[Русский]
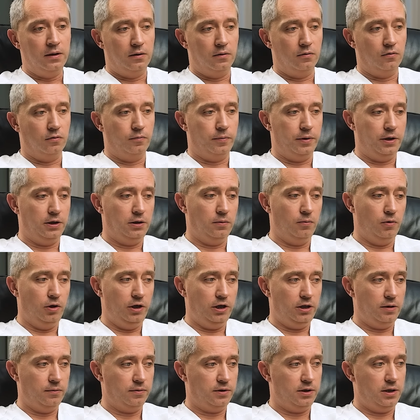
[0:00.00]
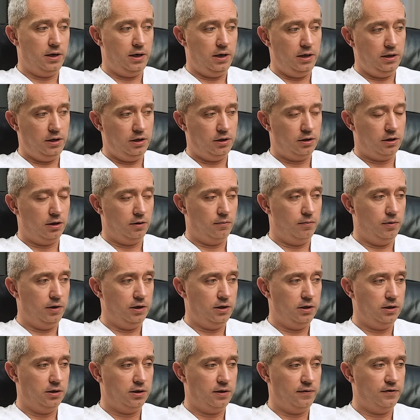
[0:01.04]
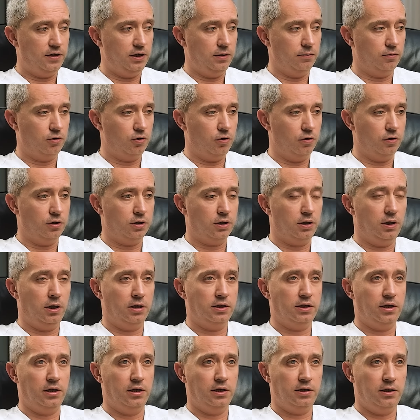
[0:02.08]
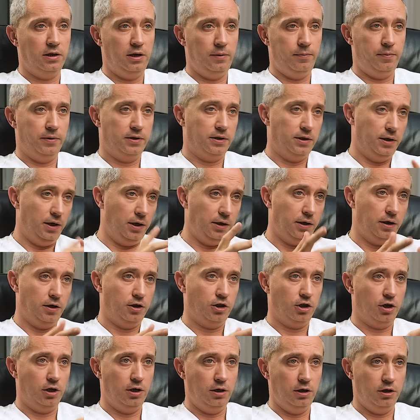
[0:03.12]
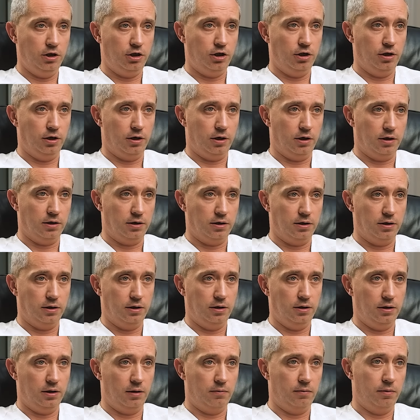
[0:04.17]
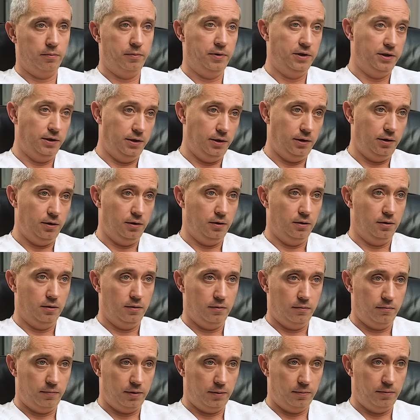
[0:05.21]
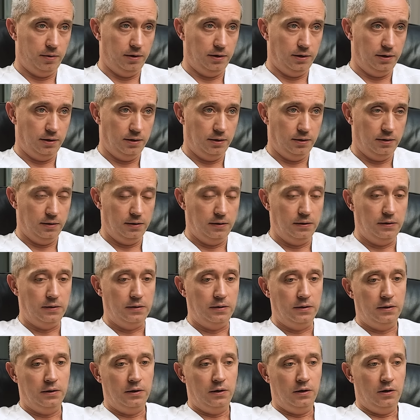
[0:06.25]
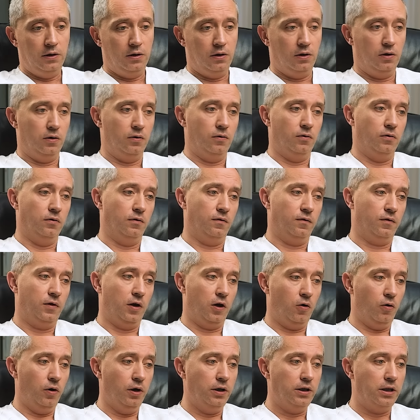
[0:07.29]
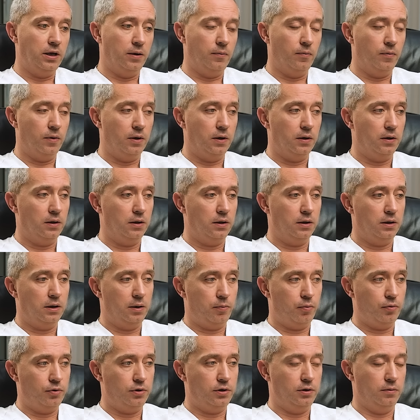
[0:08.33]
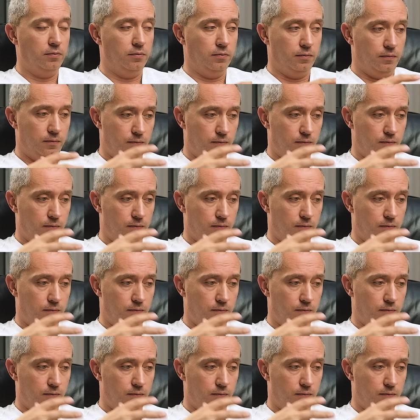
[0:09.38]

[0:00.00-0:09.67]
Вот, поэтому летом старайтесь, как бы, если совсем солнце глаза не слепит, снять очки лишний раз и как бы без них побыть. Вот. Второе, там, а, допустим,